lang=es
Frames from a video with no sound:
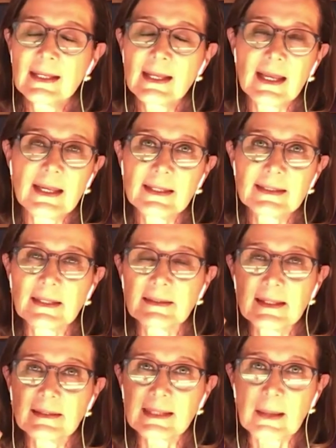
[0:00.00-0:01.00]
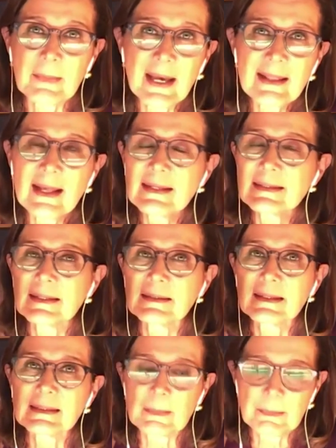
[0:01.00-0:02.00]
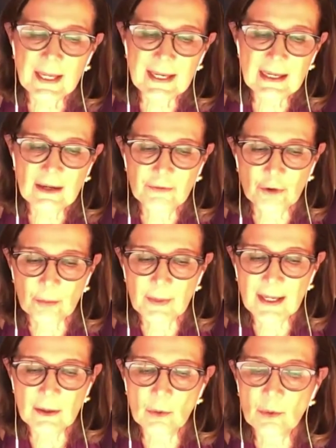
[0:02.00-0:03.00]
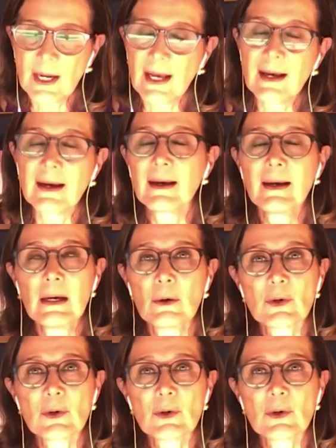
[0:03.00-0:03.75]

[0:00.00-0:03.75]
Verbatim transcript: eh, sentirte amada, sentirte plena, formar una,